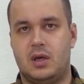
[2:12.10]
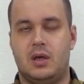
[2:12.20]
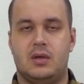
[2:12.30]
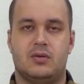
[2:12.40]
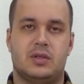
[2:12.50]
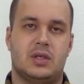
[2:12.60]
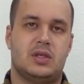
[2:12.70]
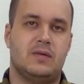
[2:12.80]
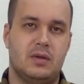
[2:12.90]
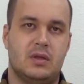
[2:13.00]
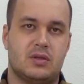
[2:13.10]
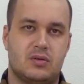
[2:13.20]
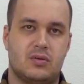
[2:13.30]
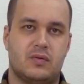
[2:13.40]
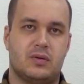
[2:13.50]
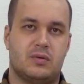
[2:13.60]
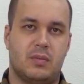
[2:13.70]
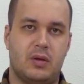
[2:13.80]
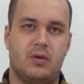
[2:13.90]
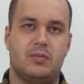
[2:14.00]
То есть очевидно, что вот
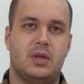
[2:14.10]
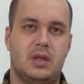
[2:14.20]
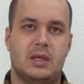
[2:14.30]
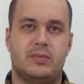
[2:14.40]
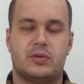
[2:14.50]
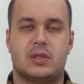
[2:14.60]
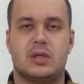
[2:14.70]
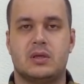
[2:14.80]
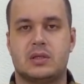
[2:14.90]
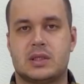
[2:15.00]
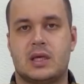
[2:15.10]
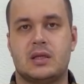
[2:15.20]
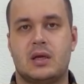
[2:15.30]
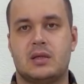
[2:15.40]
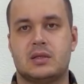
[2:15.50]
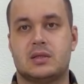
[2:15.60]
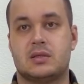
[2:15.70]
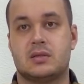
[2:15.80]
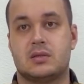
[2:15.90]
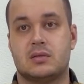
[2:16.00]
мое мнение после скандала с
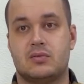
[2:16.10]
э,